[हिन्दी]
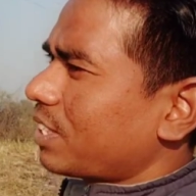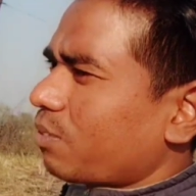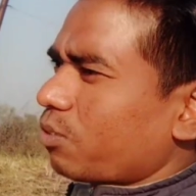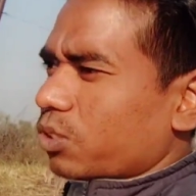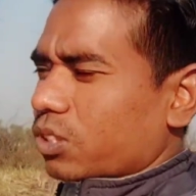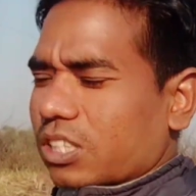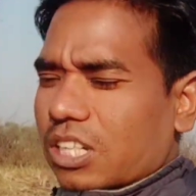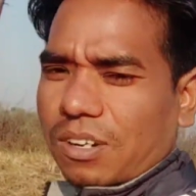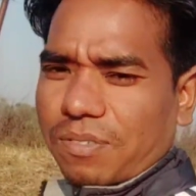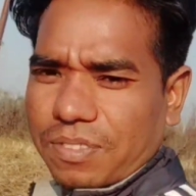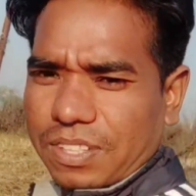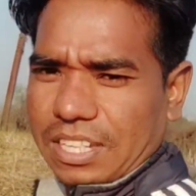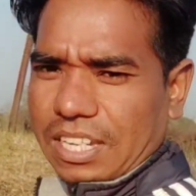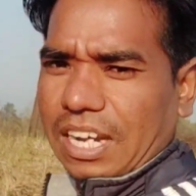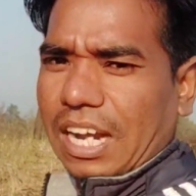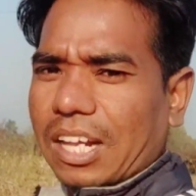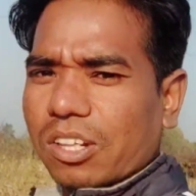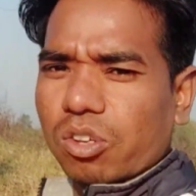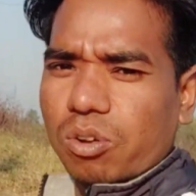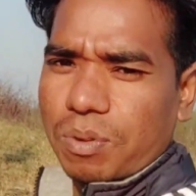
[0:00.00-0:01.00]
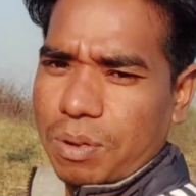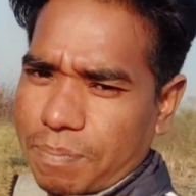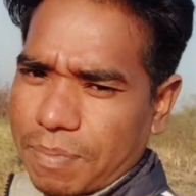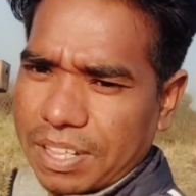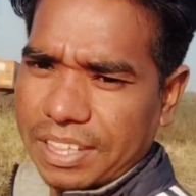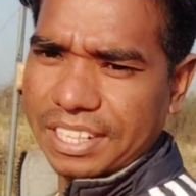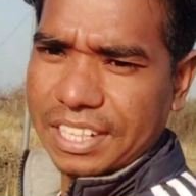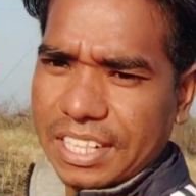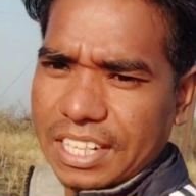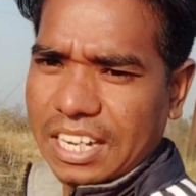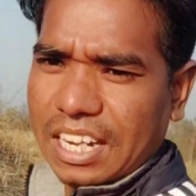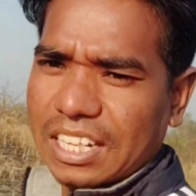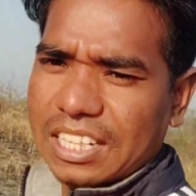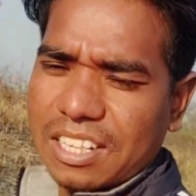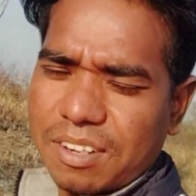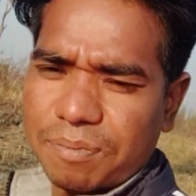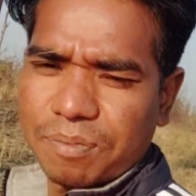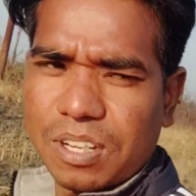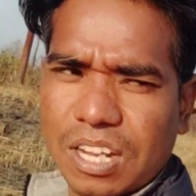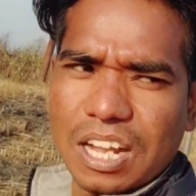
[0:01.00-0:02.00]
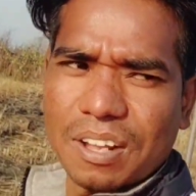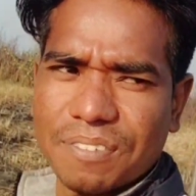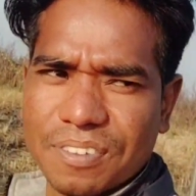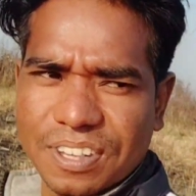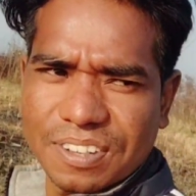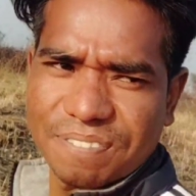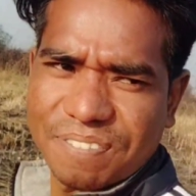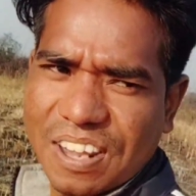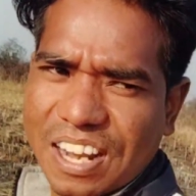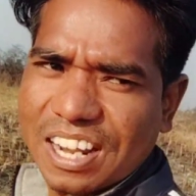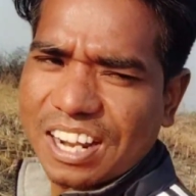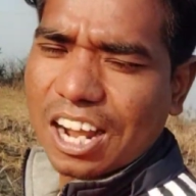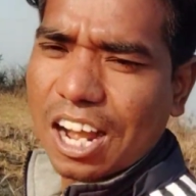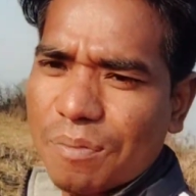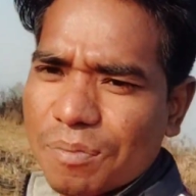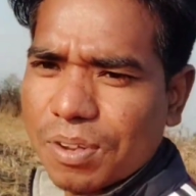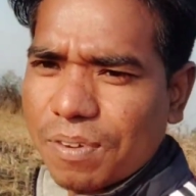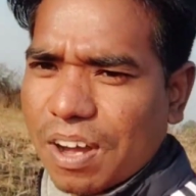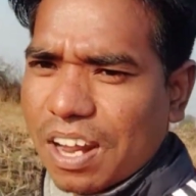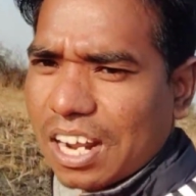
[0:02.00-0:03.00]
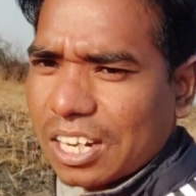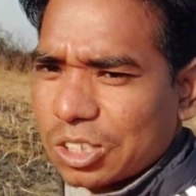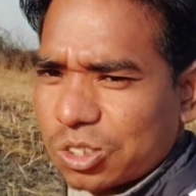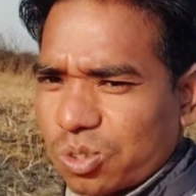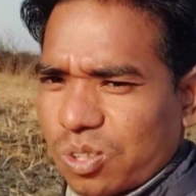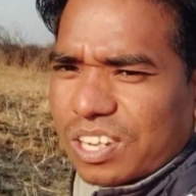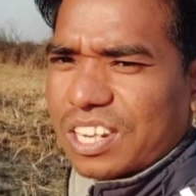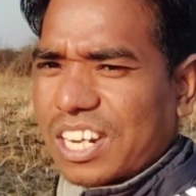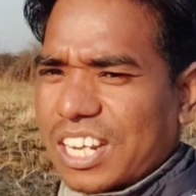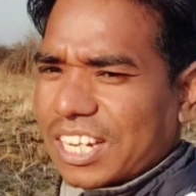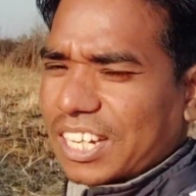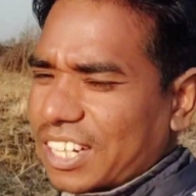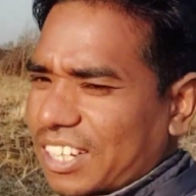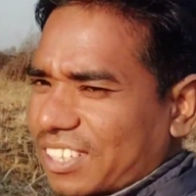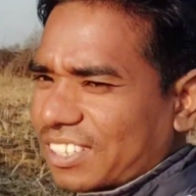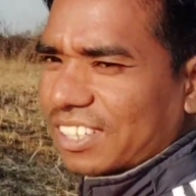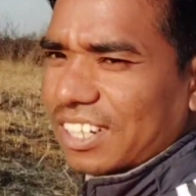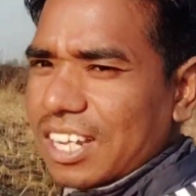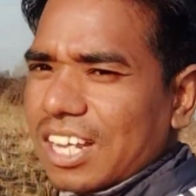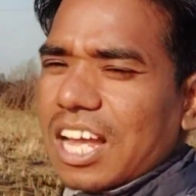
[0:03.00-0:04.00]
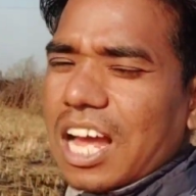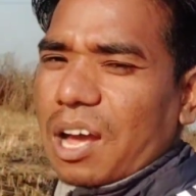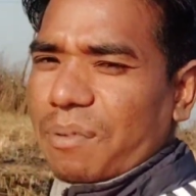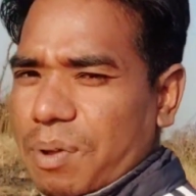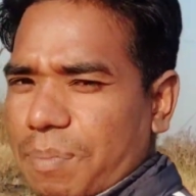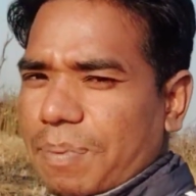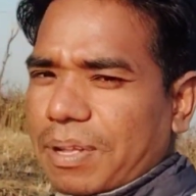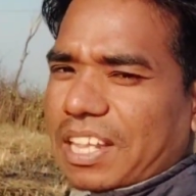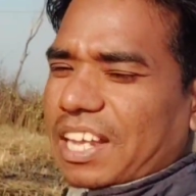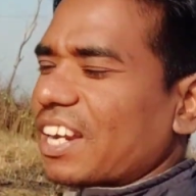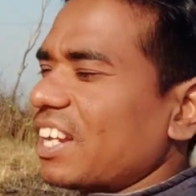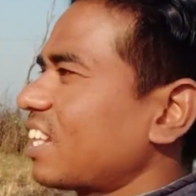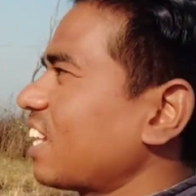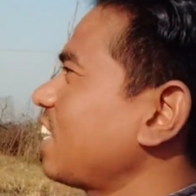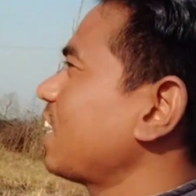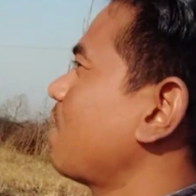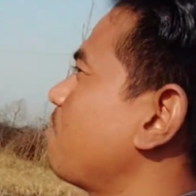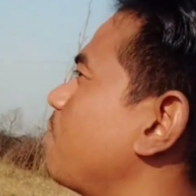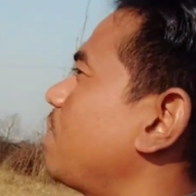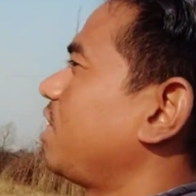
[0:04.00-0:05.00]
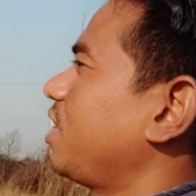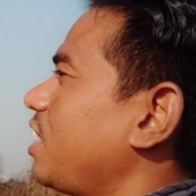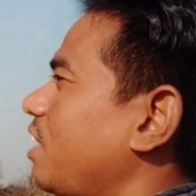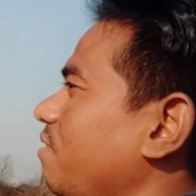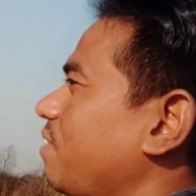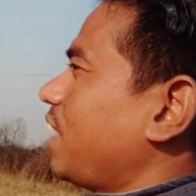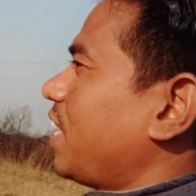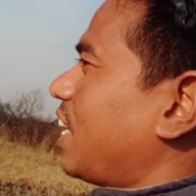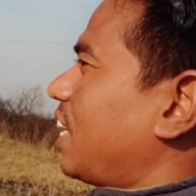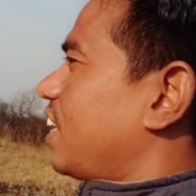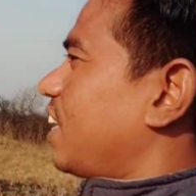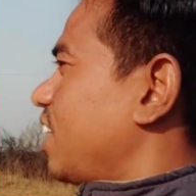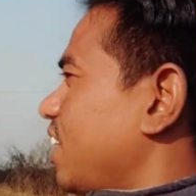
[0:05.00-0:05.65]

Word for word: जब उस तरफ देखा तो हमें मंदिर दिखा दिया हम यहाँ पे पहले काफ़ी बार आ चुके हैं लेकिन हमें पता नहीं था यहाँ मंदिर भी है